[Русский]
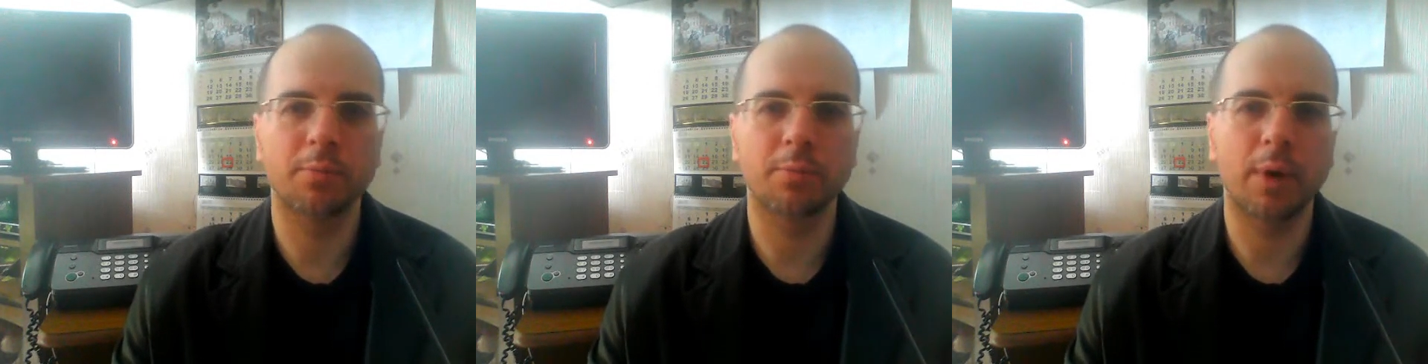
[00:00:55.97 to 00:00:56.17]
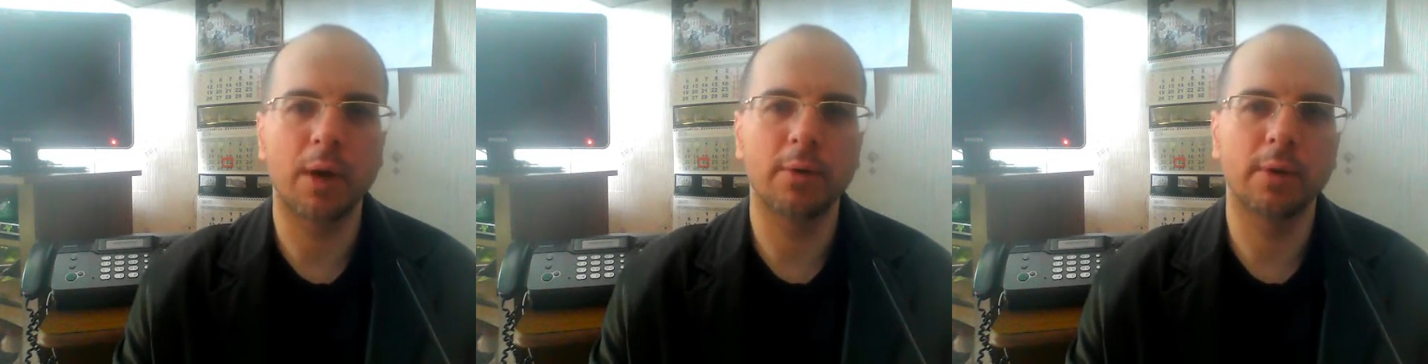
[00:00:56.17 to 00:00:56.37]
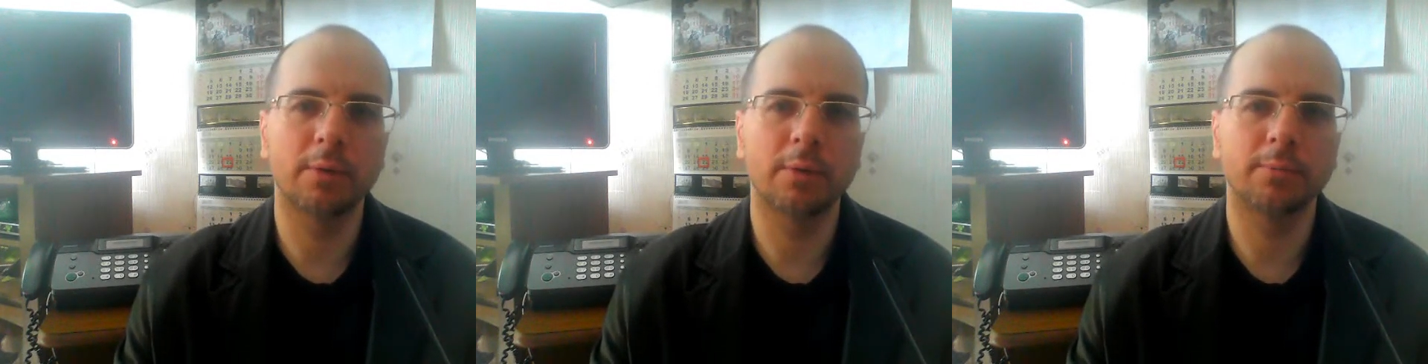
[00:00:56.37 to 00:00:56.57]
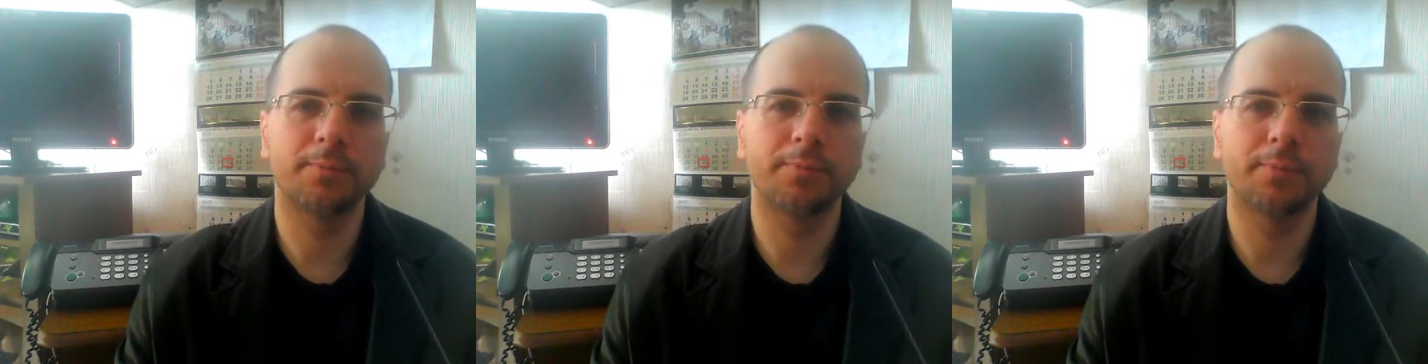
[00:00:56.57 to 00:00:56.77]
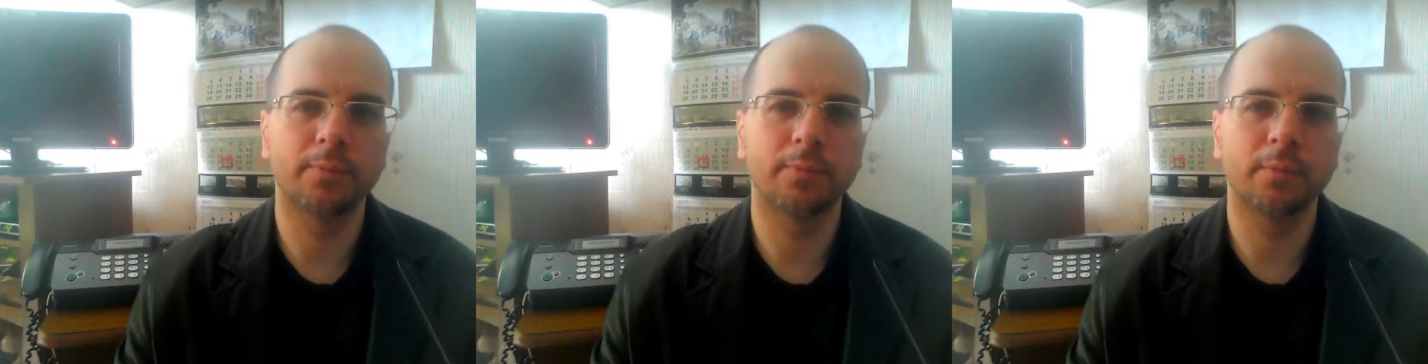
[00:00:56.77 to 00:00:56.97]
правилам
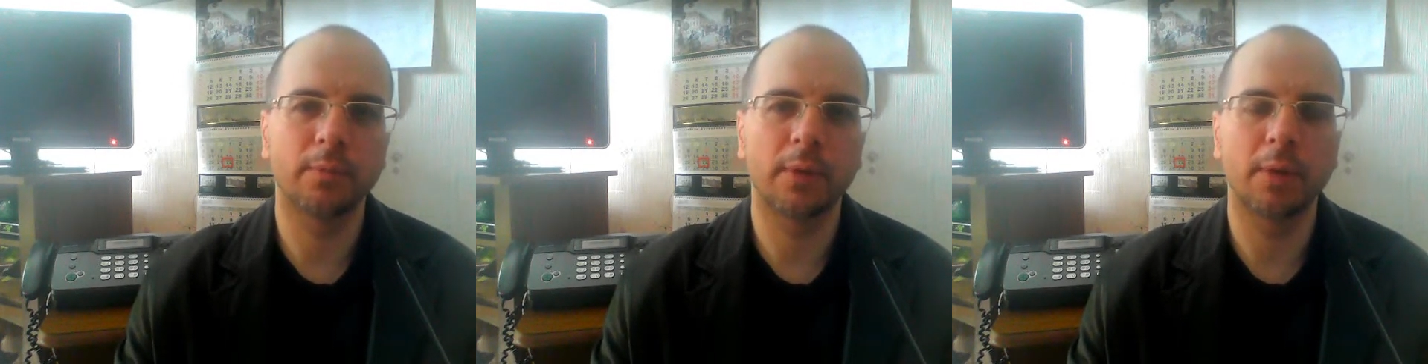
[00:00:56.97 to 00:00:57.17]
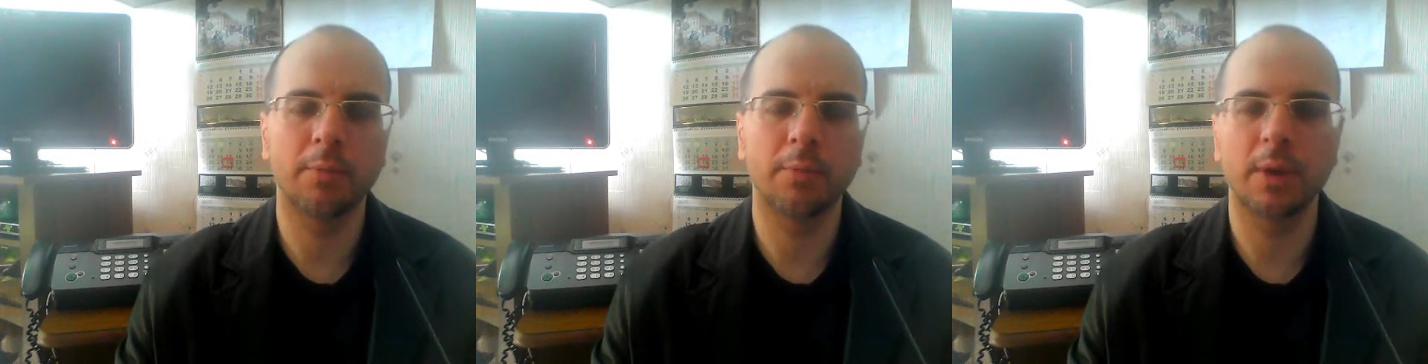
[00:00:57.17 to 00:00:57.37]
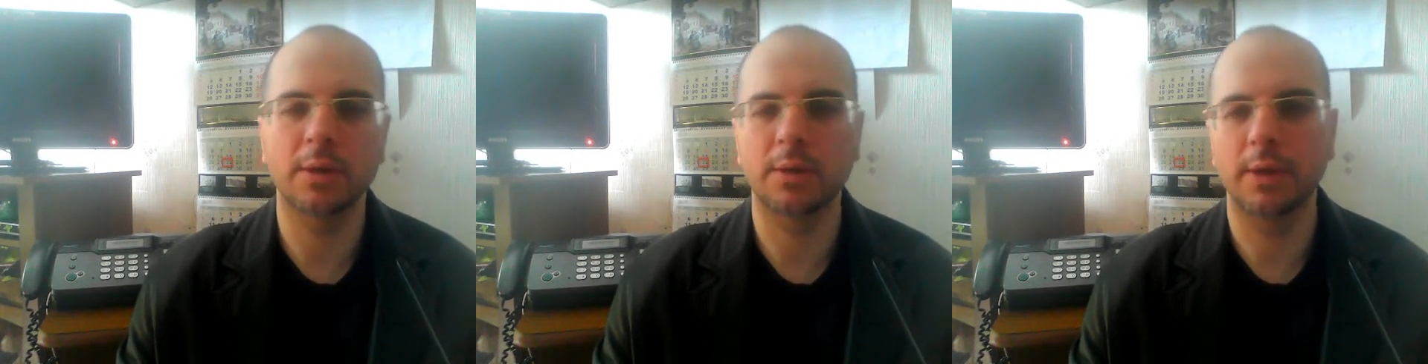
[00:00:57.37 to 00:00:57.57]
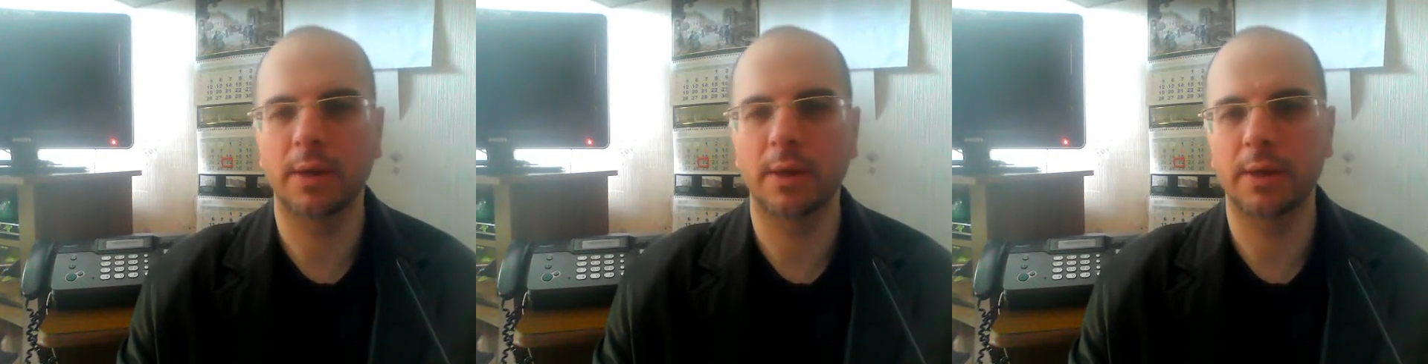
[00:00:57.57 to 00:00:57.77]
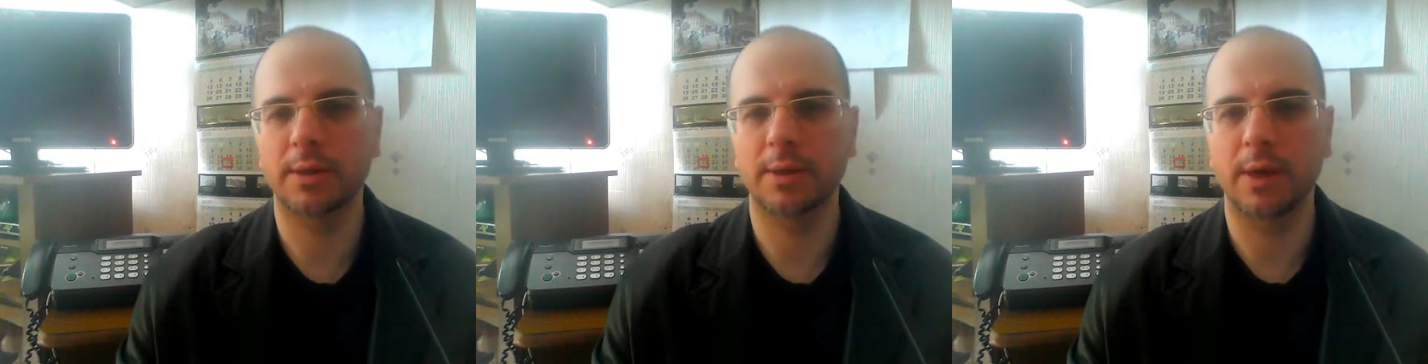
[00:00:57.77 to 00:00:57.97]
обязаны
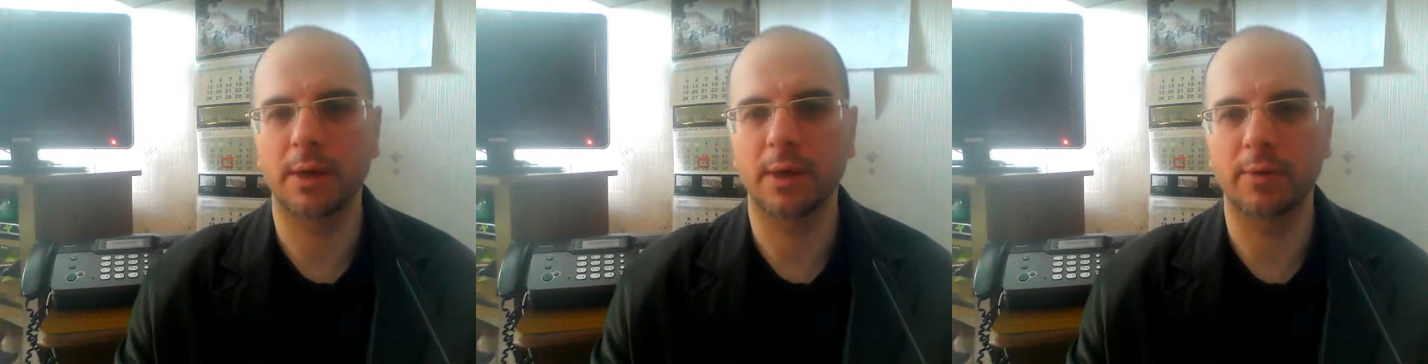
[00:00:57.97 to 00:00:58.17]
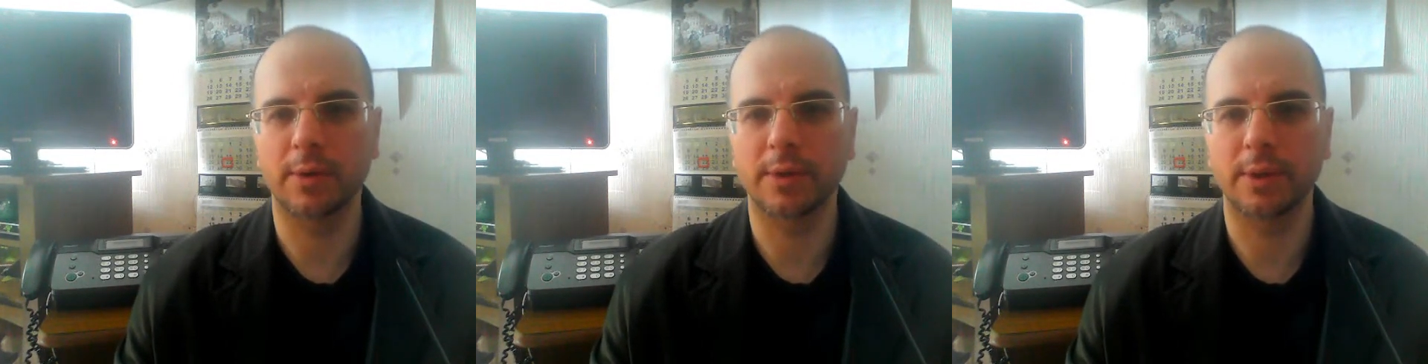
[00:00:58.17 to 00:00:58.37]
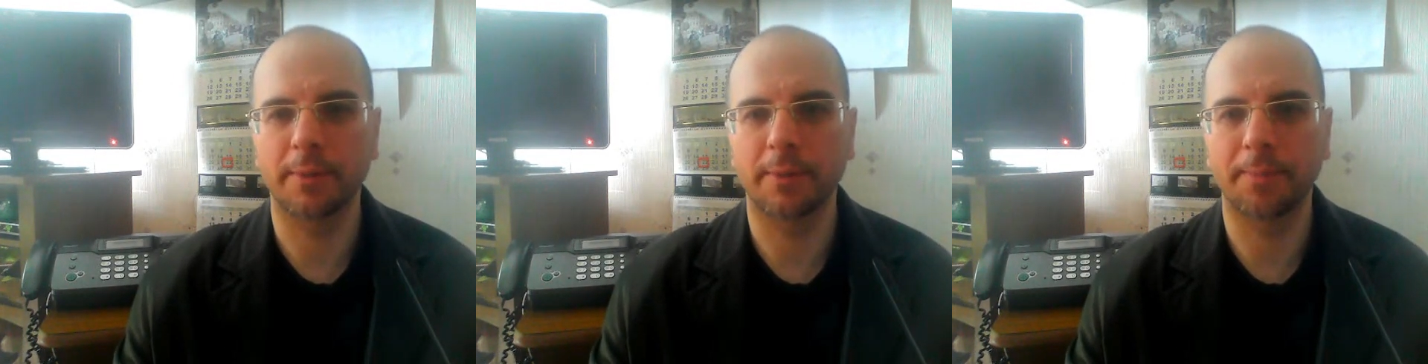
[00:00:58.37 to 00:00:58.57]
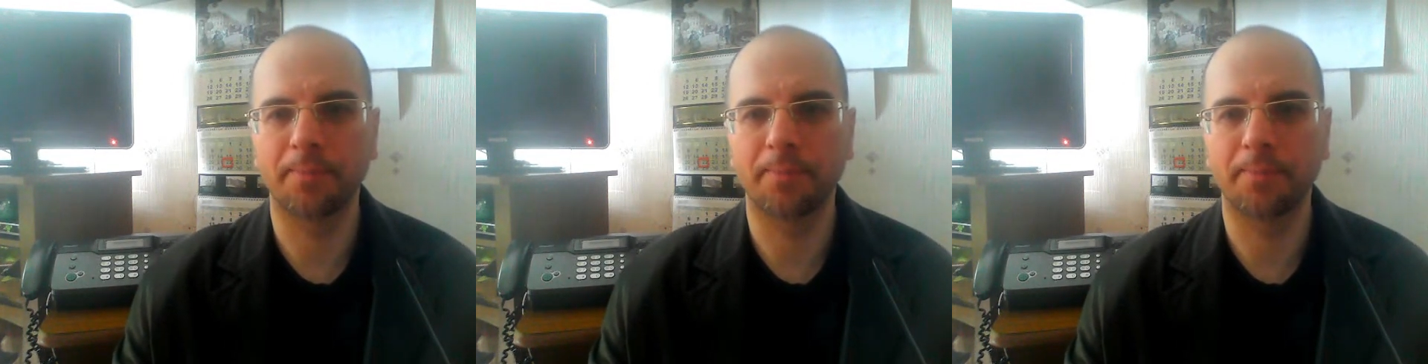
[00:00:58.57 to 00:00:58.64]
регистрироваться.